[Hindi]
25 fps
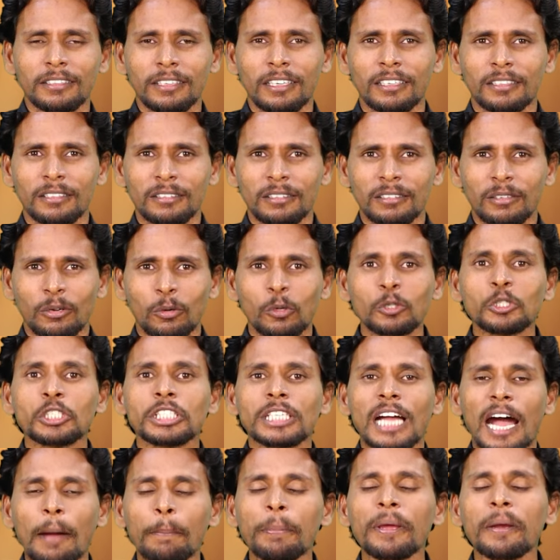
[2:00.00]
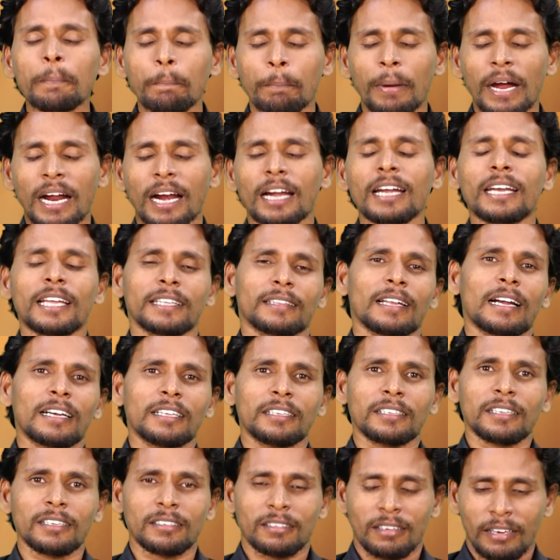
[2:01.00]
नन ओ सापेन पकड़ लेता
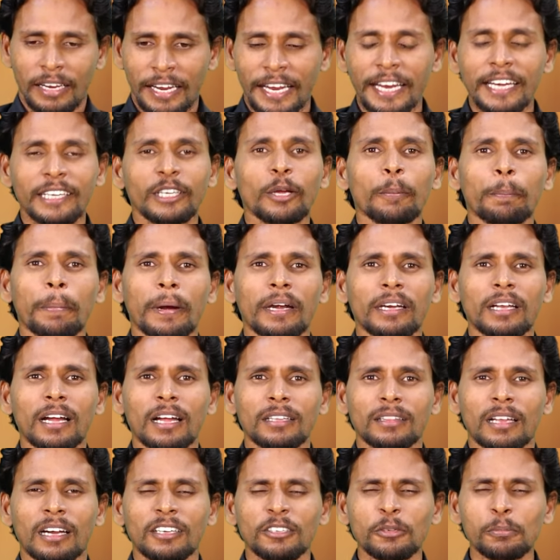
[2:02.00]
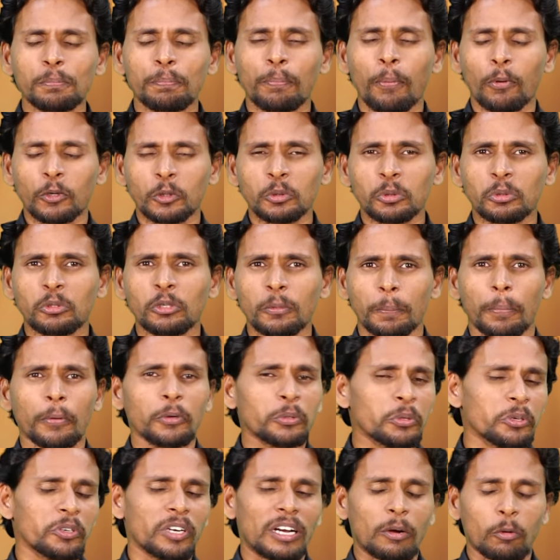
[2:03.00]
नन हेट पटका तानी पोट्टू
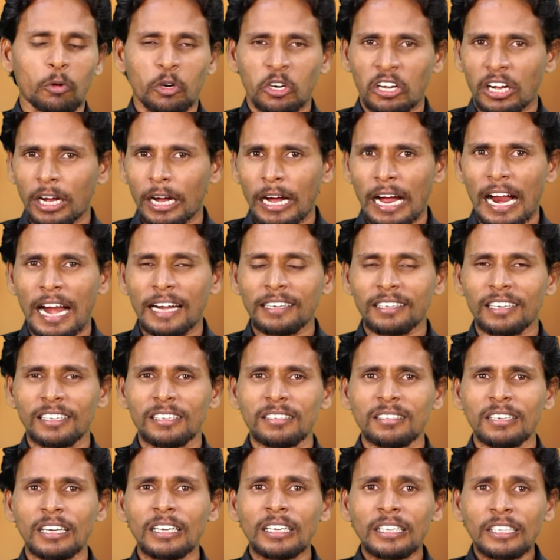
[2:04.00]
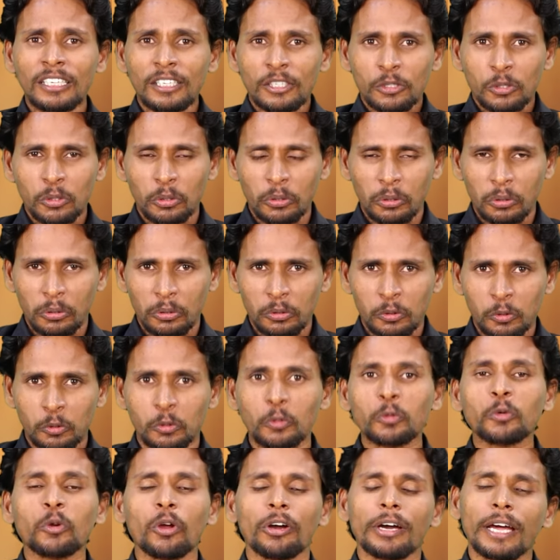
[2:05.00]
पोट्टू का वो काटन सो
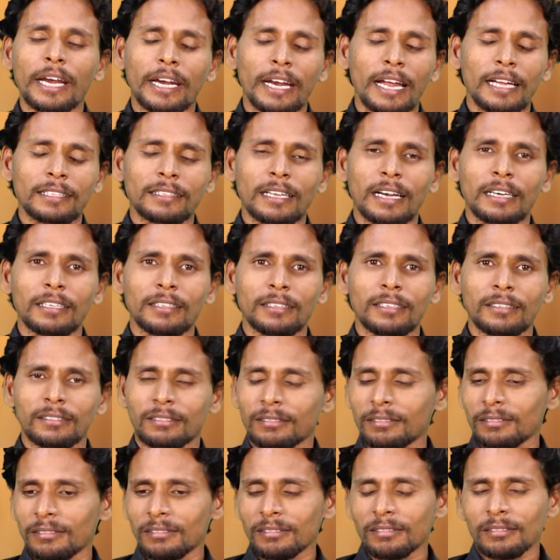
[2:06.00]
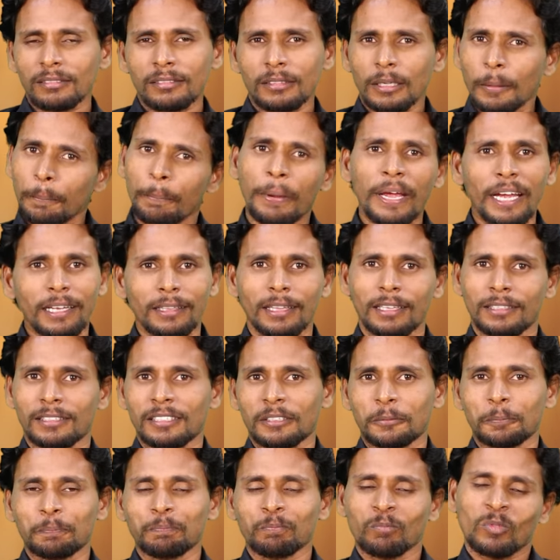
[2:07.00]
चुर्रो करना तानी नन फेंक दे
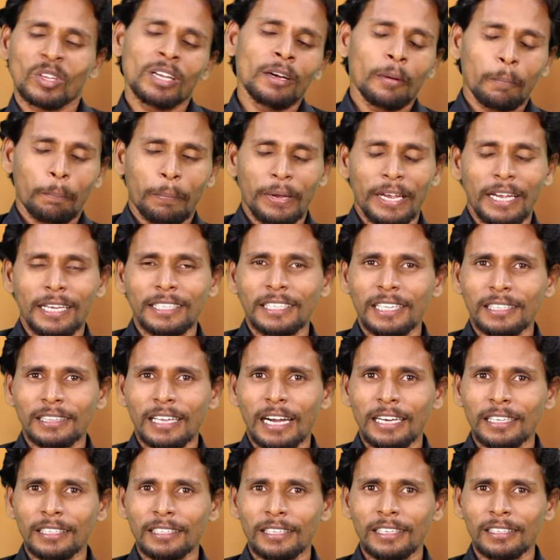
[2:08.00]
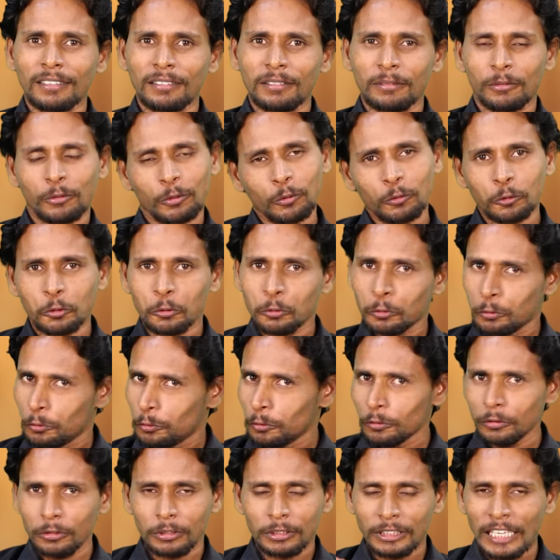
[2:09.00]
चो फेंक देता नन
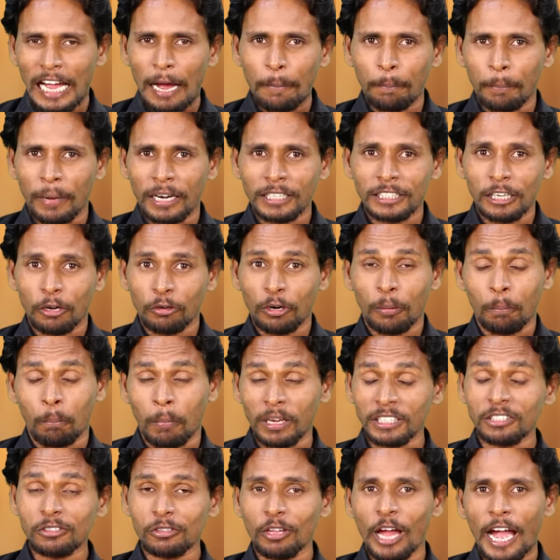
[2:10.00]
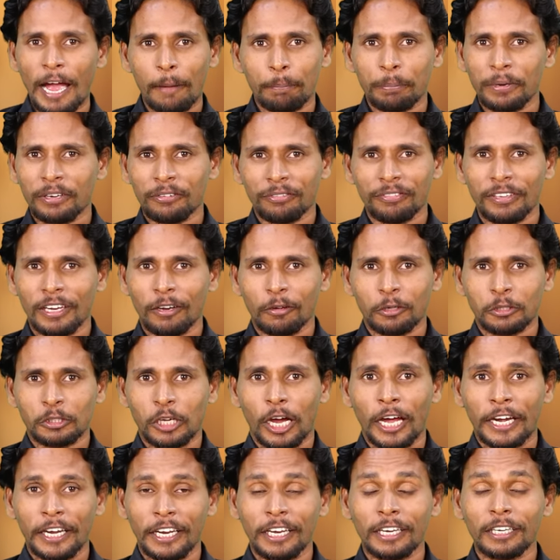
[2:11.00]
ऊ साप मरदा ना मस्त हैप्पी फील हो जा
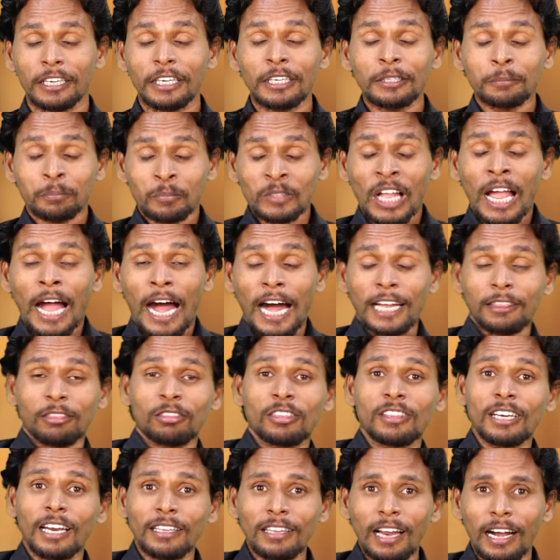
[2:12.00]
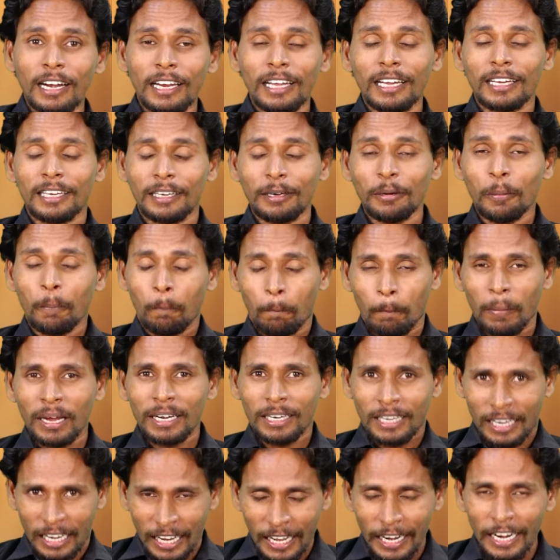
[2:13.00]
अरे अत्रा दाड़े
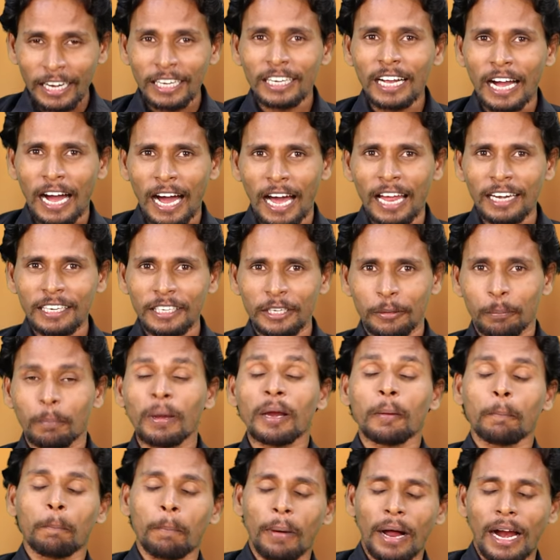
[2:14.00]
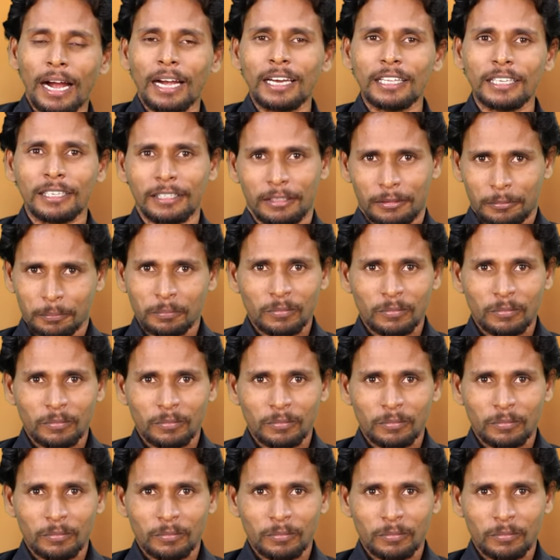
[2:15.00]
मन करन घाली मन पाली